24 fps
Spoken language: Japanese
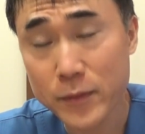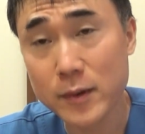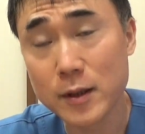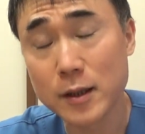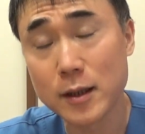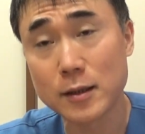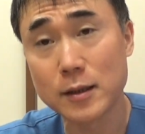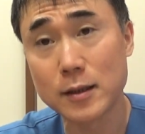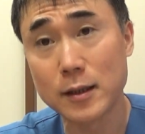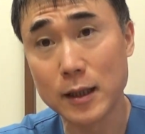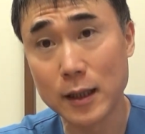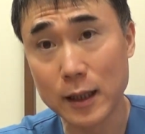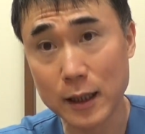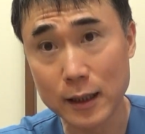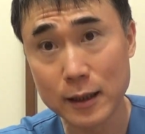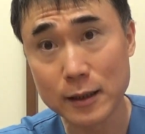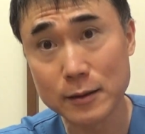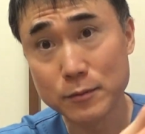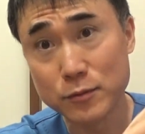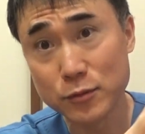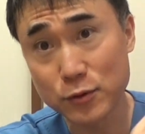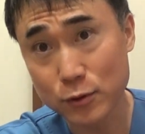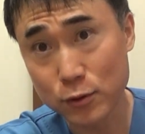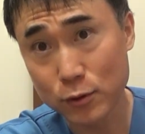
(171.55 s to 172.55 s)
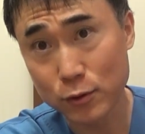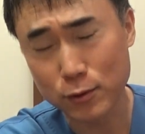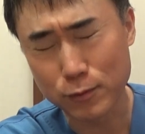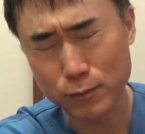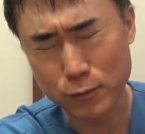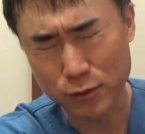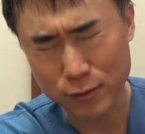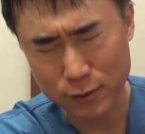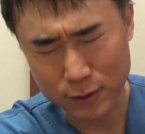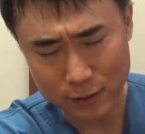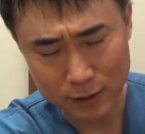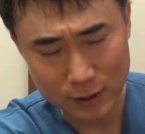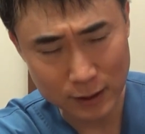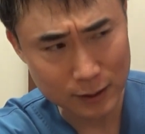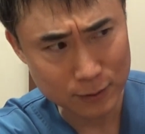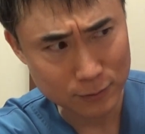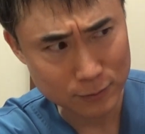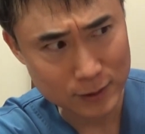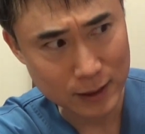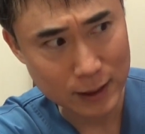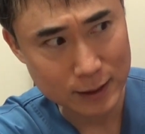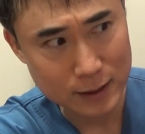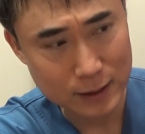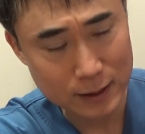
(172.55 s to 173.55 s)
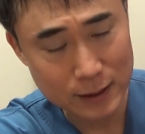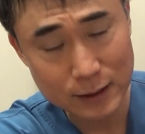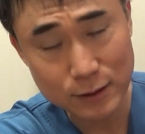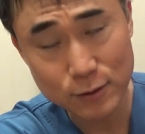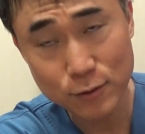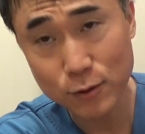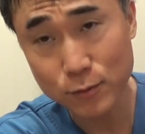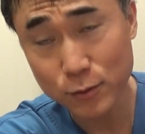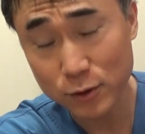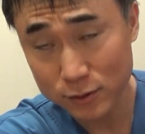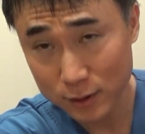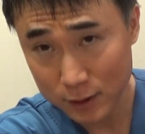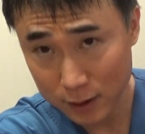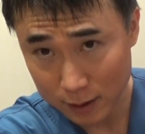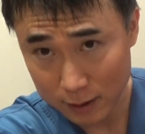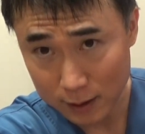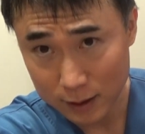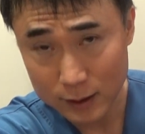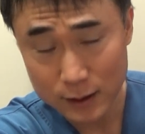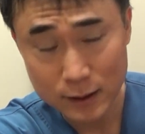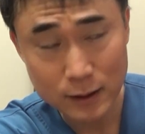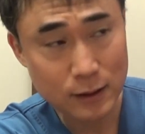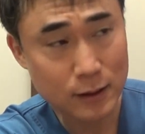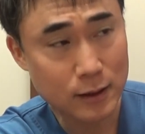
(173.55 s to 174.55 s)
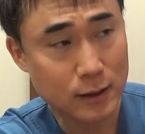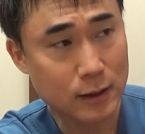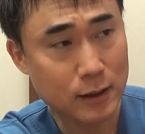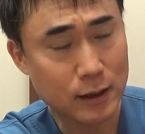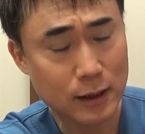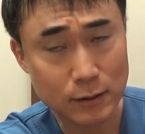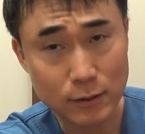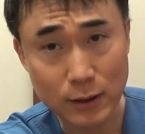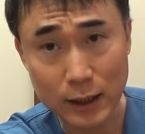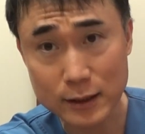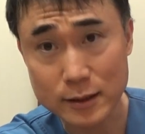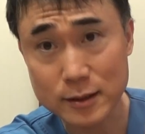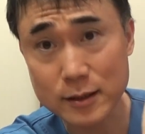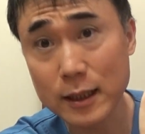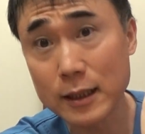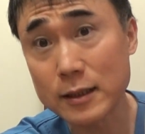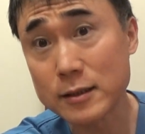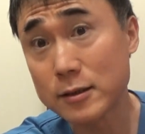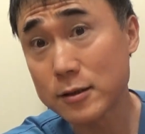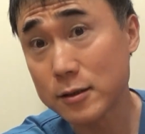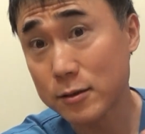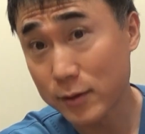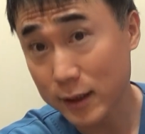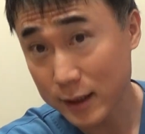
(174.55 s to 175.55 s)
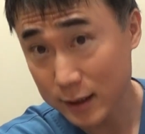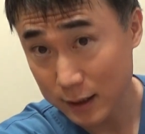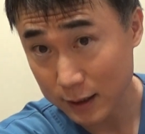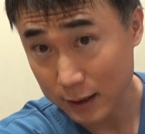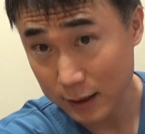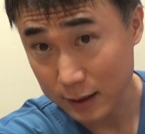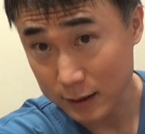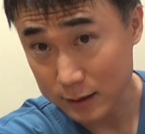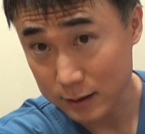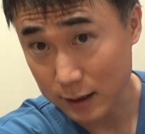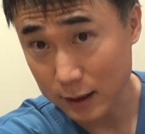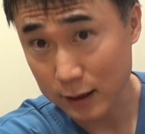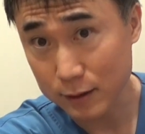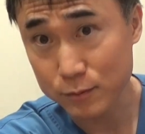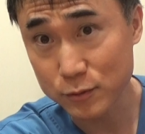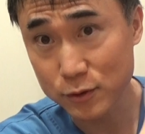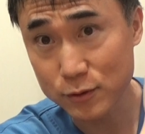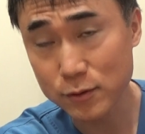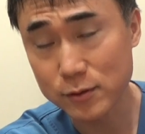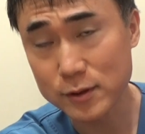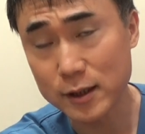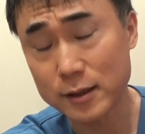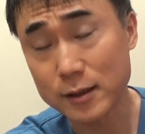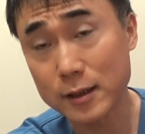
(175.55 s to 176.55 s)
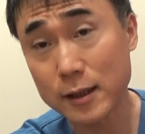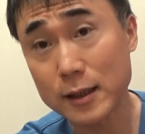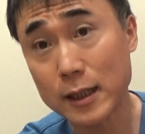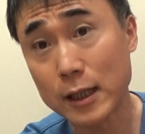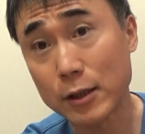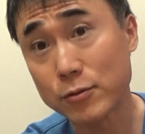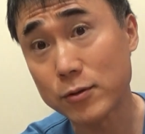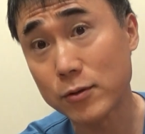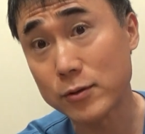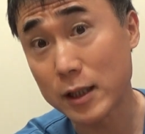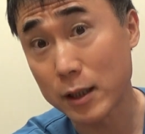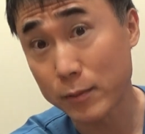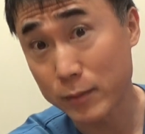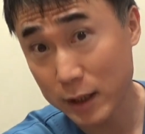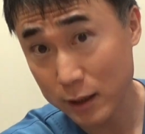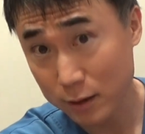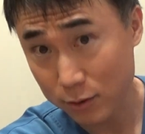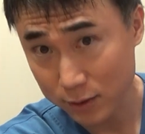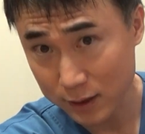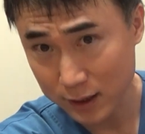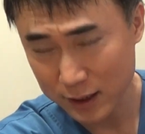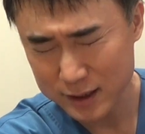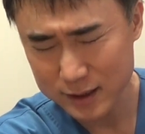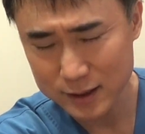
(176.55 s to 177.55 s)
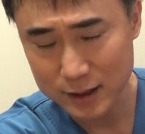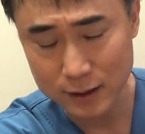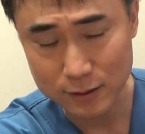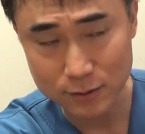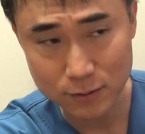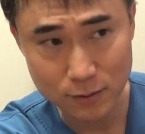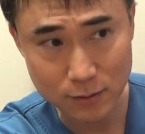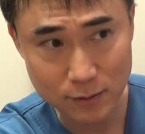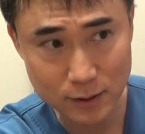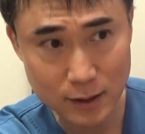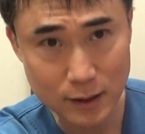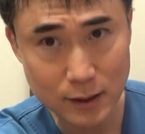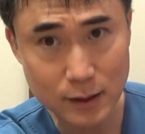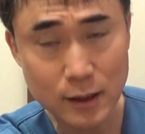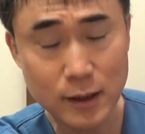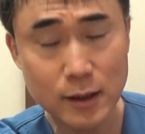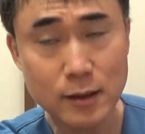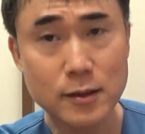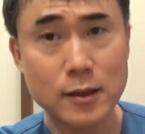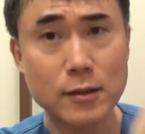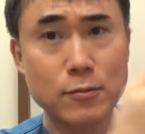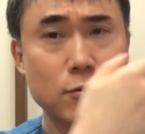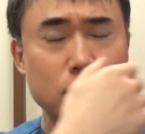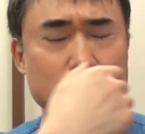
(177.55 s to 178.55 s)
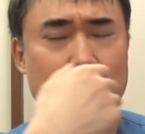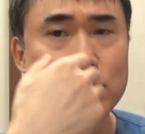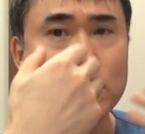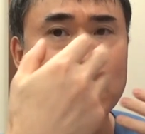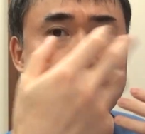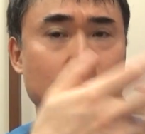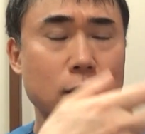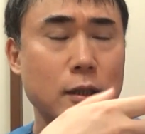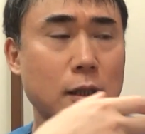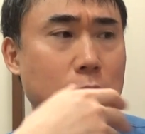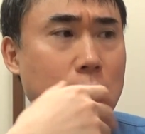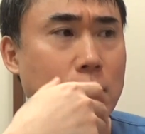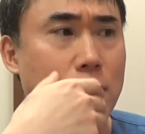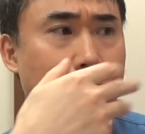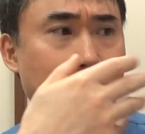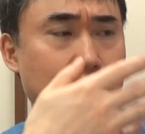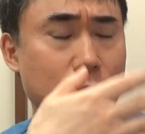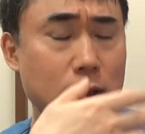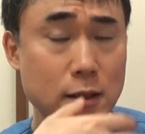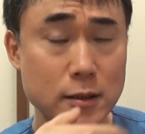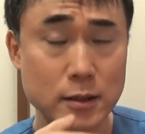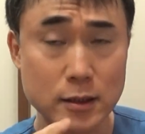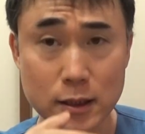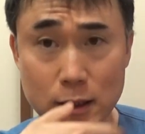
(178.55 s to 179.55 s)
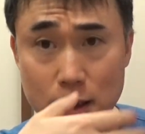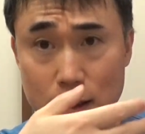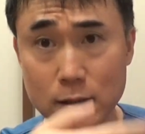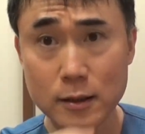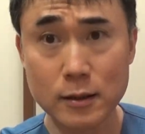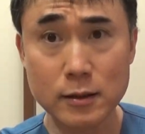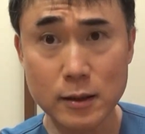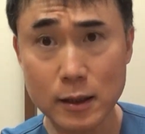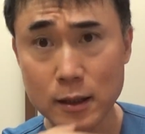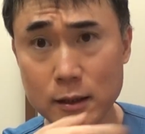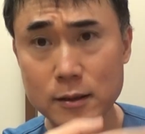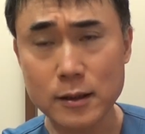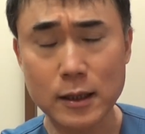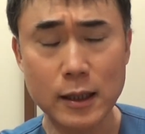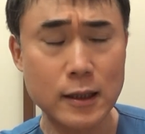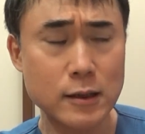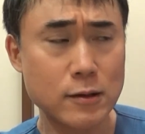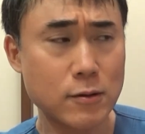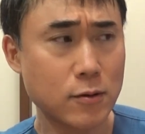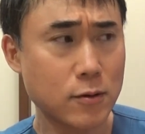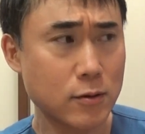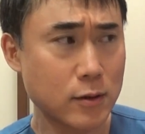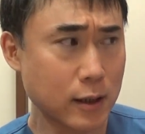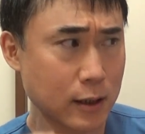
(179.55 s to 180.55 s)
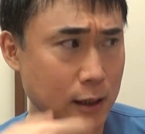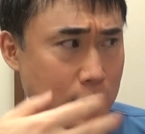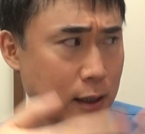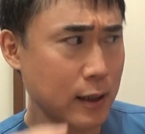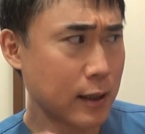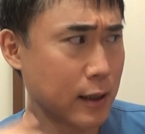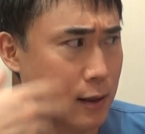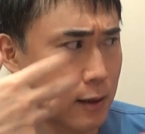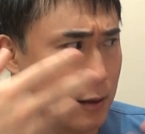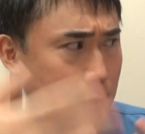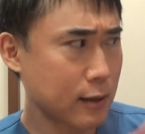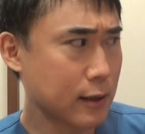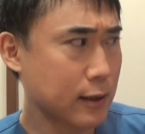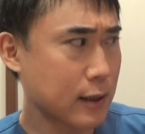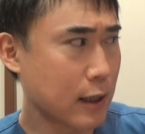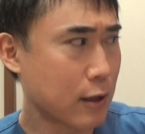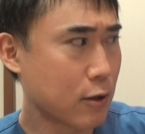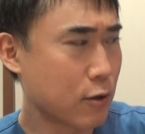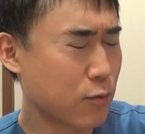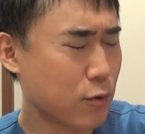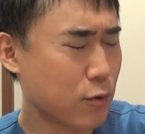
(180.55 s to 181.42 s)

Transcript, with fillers: だって向こうもあの責任を持ってねあの発言するわけじゃないですか向こうだって顔と名前を出してるのででこっちも同じ、ね、対等で顔